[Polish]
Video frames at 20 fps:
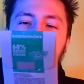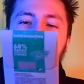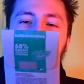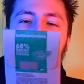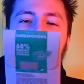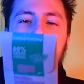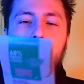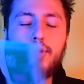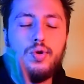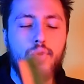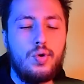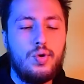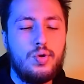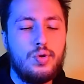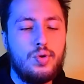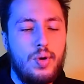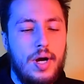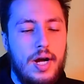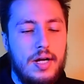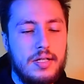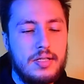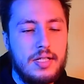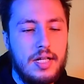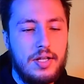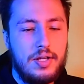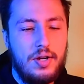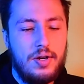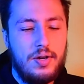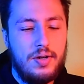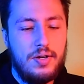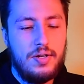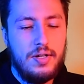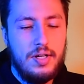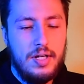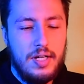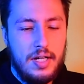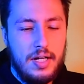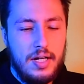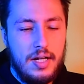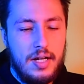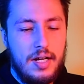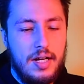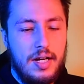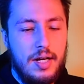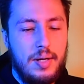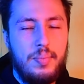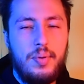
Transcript: Manu, która ostatnio e,